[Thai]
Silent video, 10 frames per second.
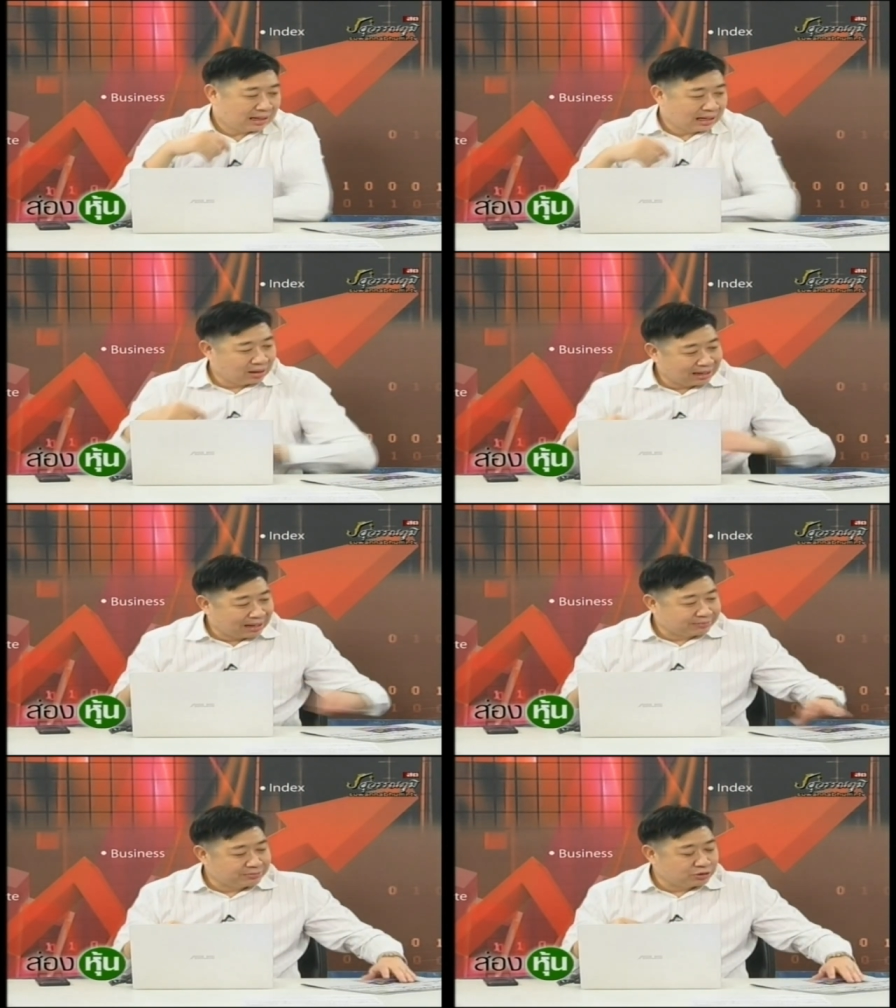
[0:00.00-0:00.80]
เอาละค
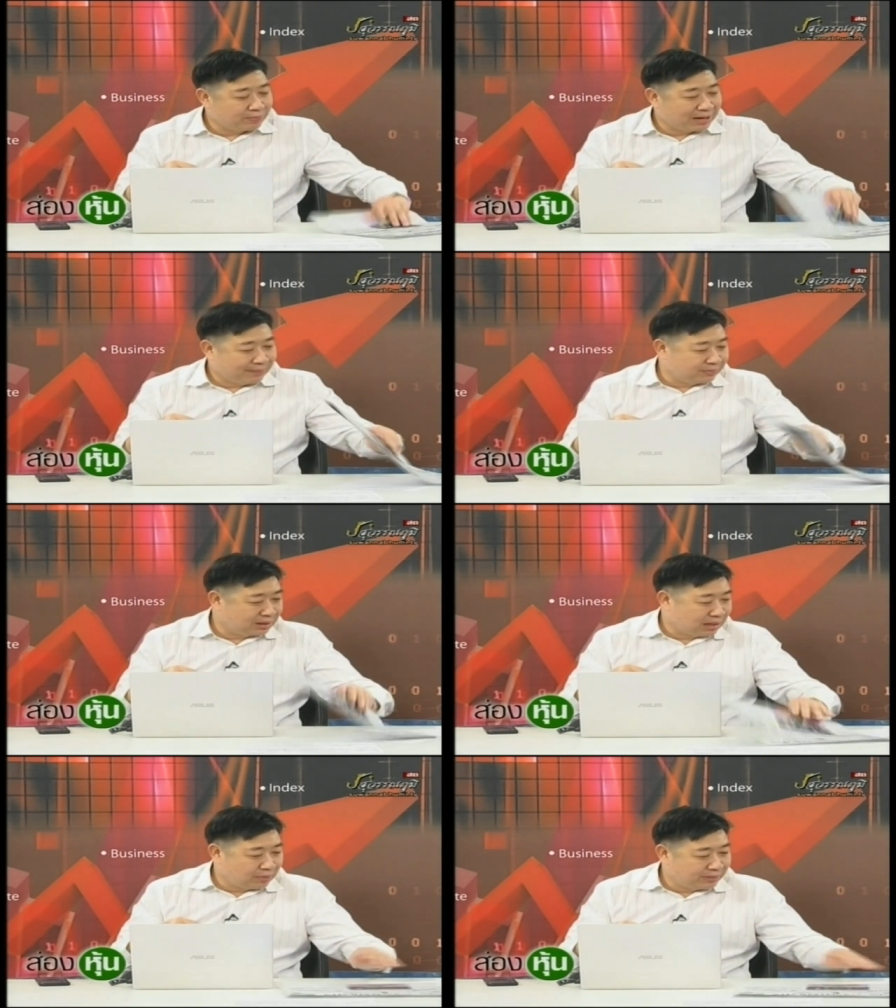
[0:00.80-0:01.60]
รับท่านผู้ชมครับ
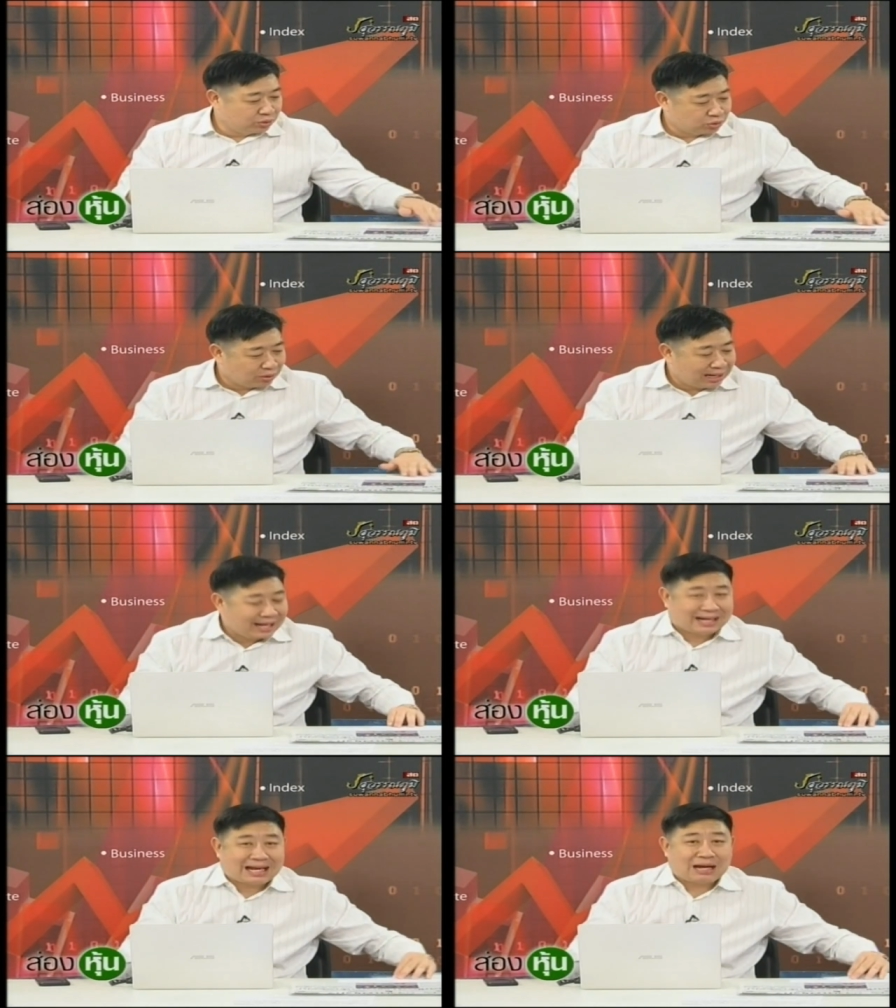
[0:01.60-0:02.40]
เรามาดูตัวเล
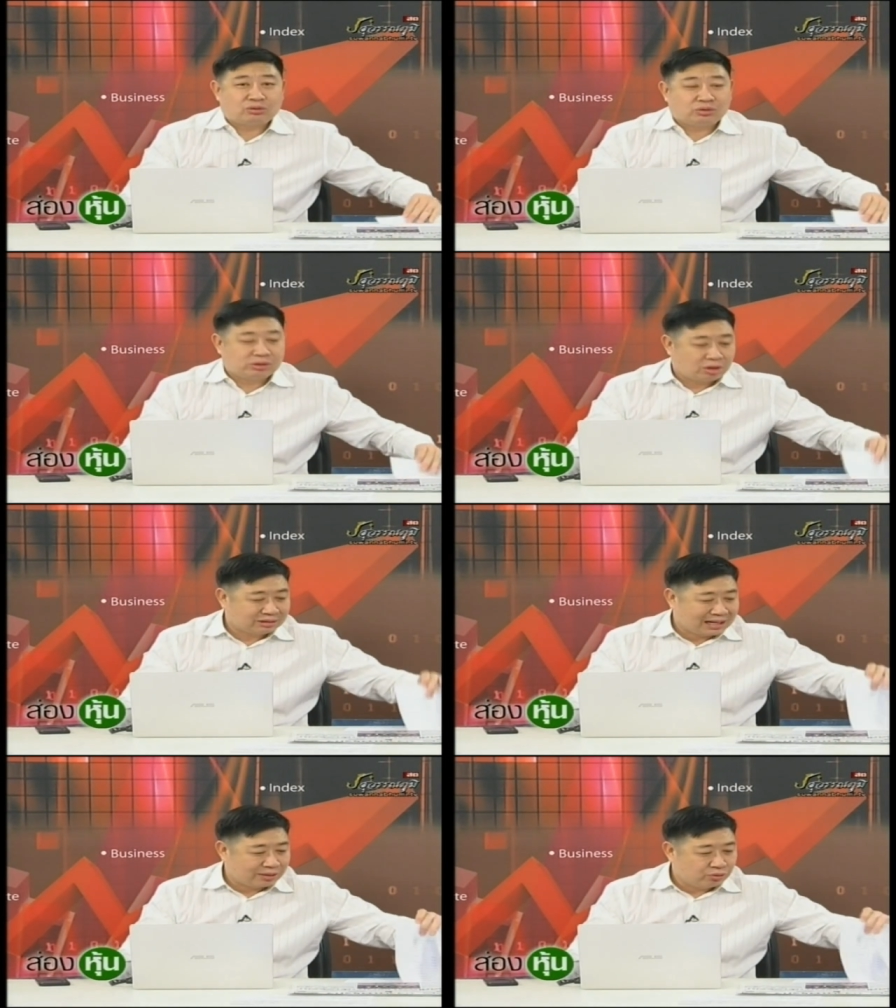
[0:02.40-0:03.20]
ขการลงทุนของ
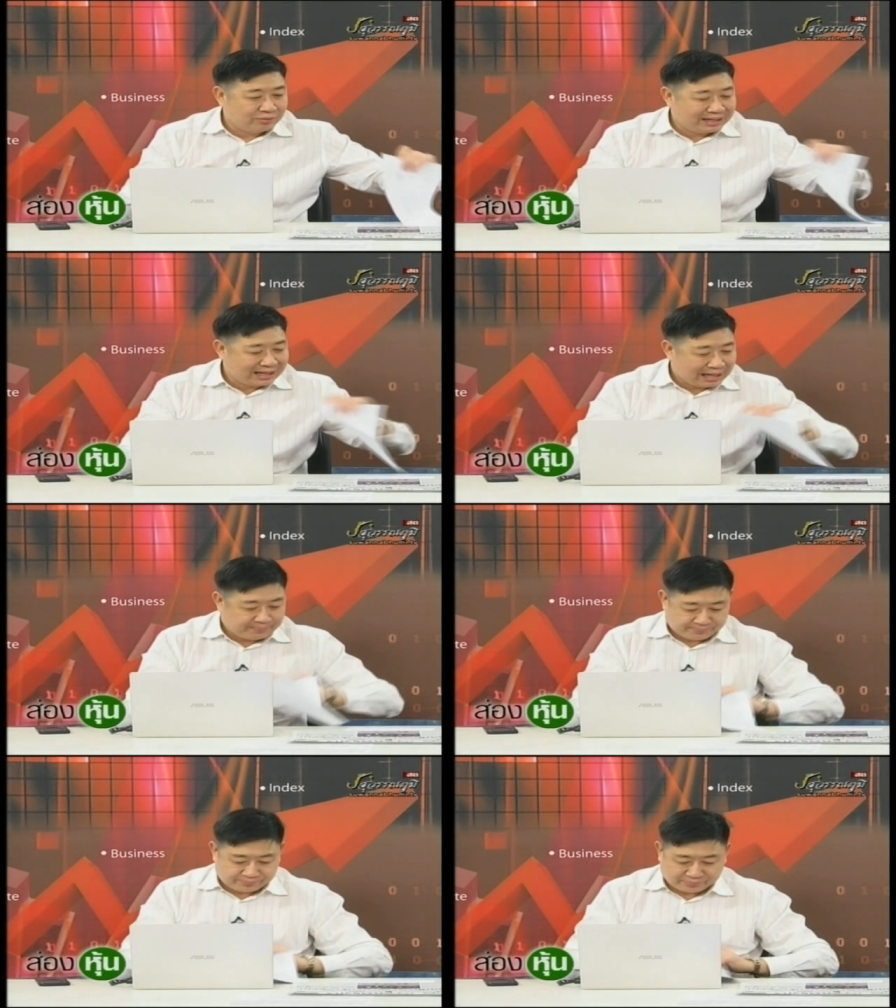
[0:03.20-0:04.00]
ตลาดหุ้นวันนี้ครับ
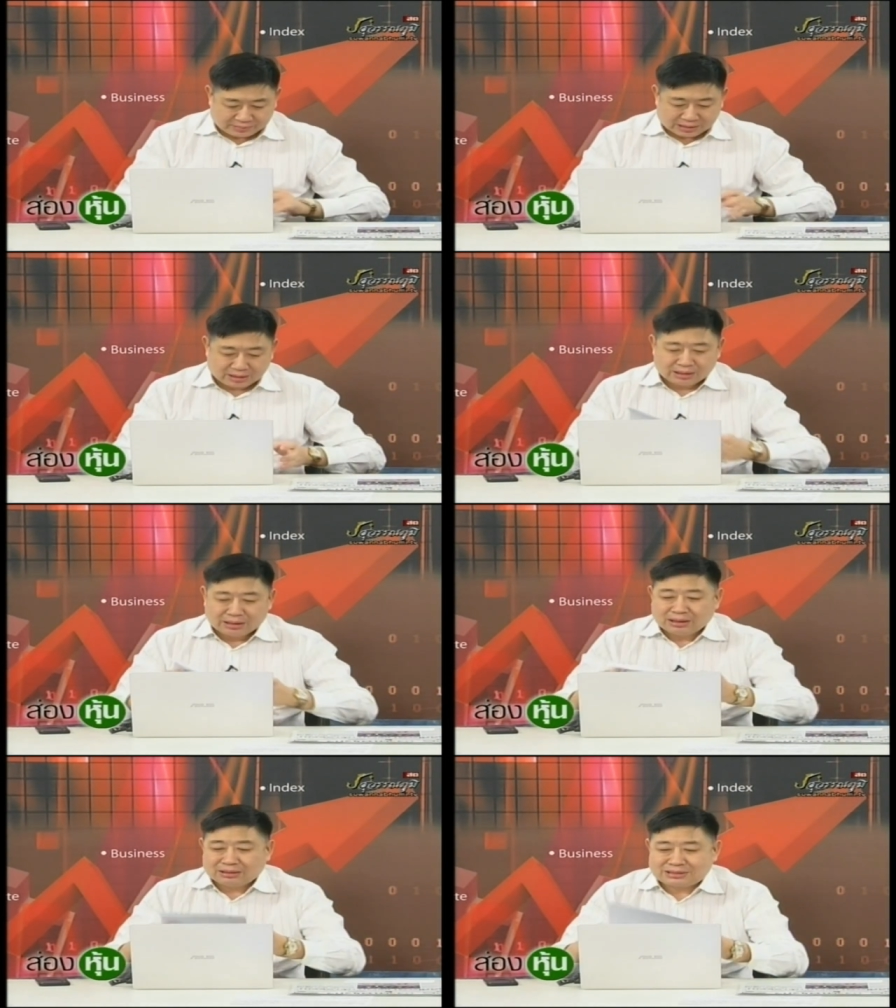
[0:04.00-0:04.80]

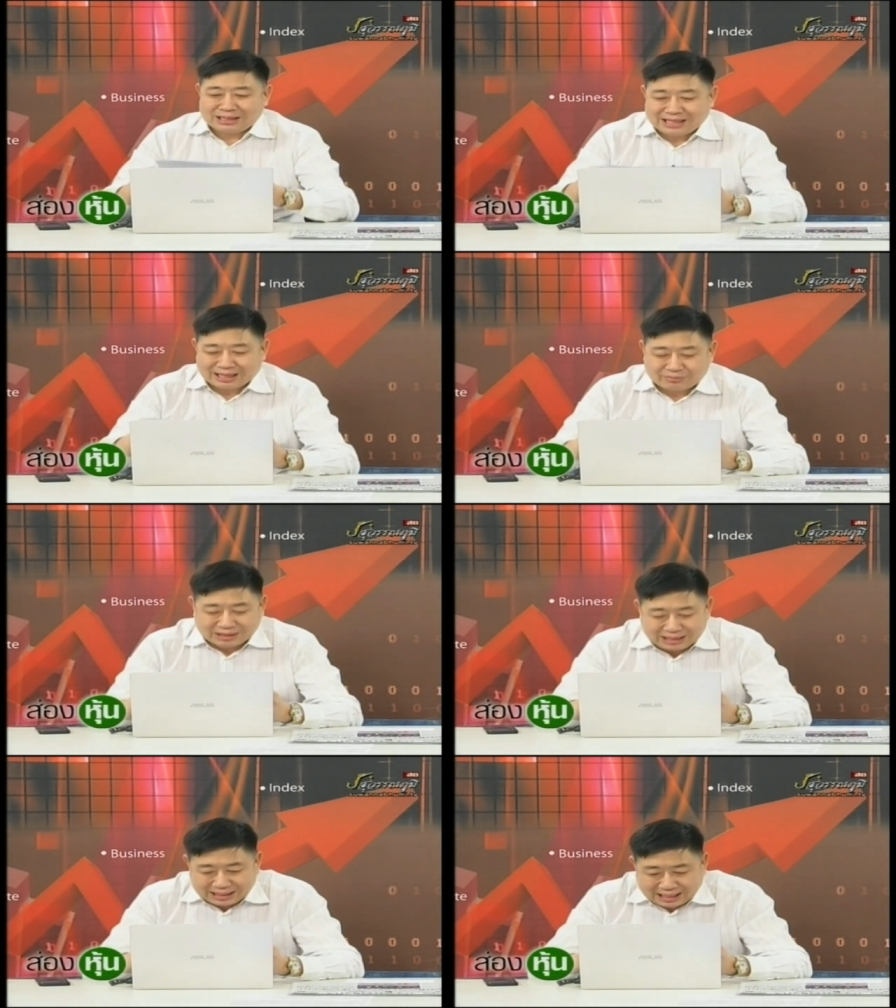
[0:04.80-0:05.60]
เซ็นดิเด็กวั
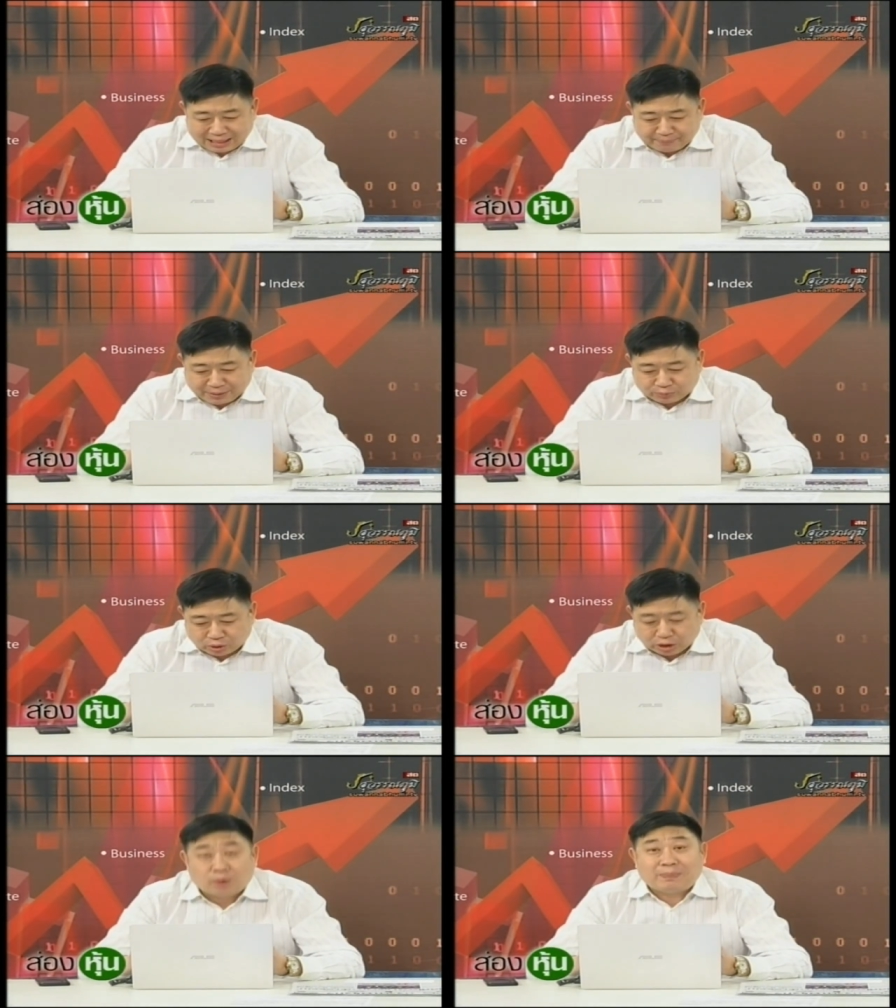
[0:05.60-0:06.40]
นนี้นะครับปรับตั
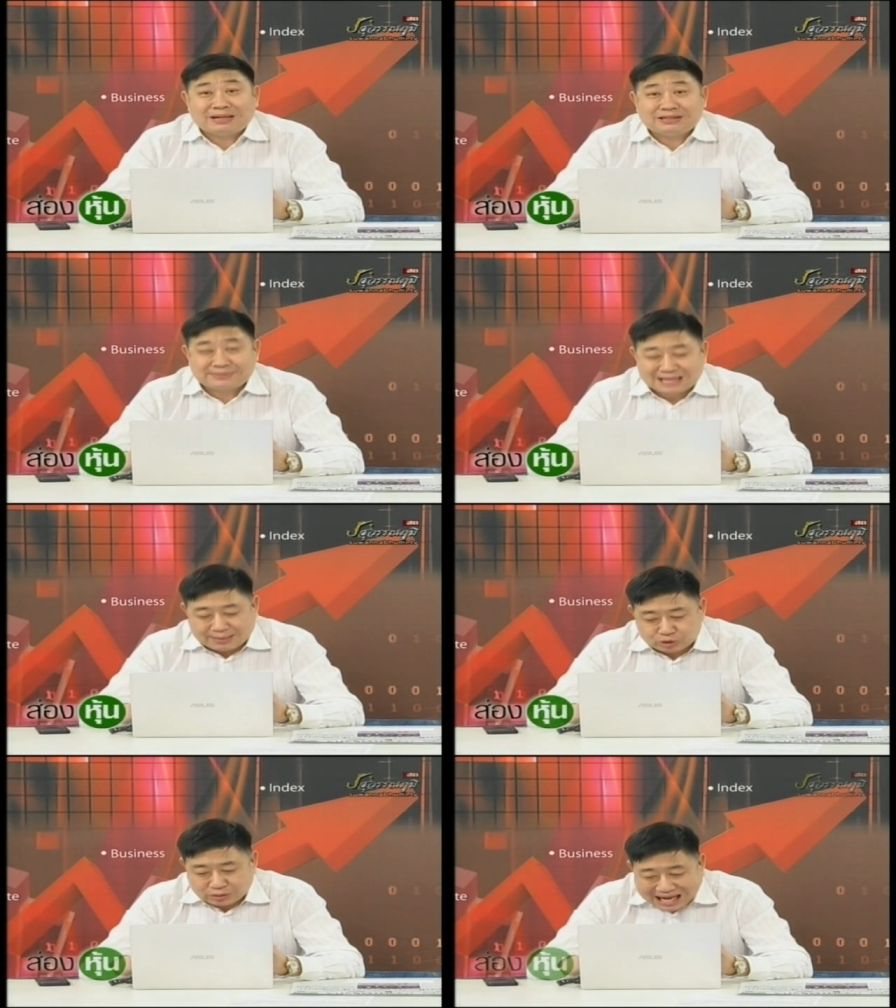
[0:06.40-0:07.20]
วลดลงไป
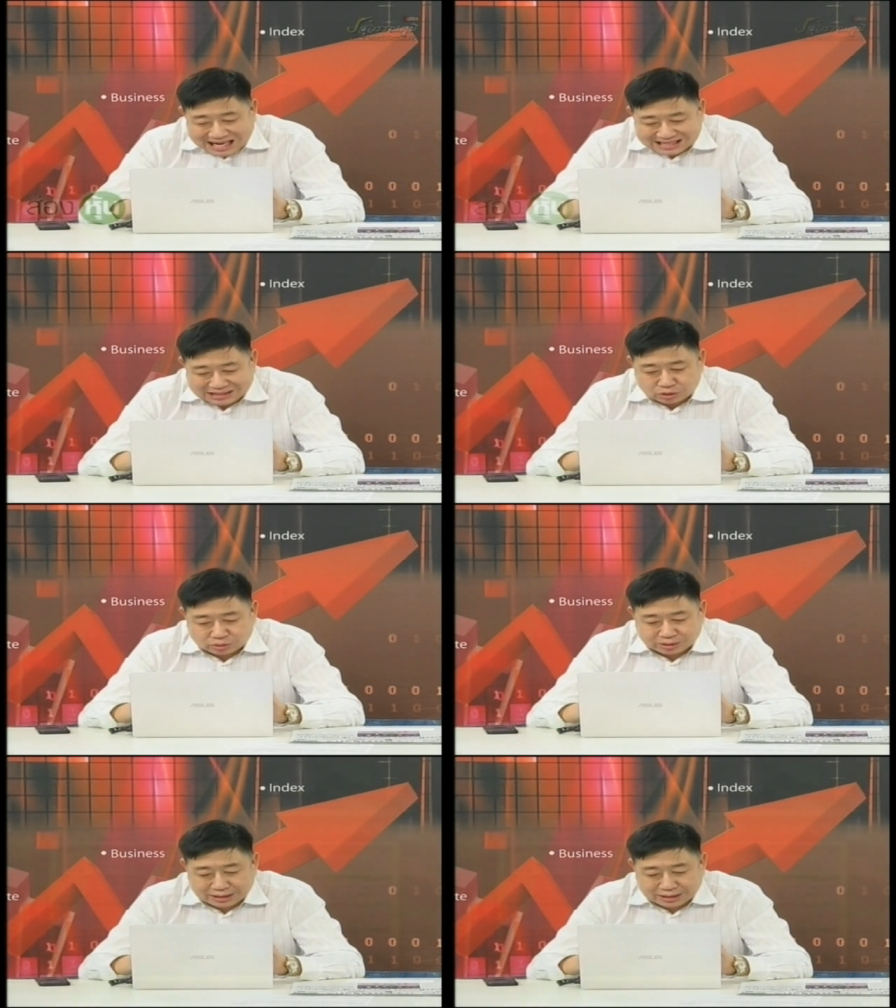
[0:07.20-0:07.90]
13.57จุด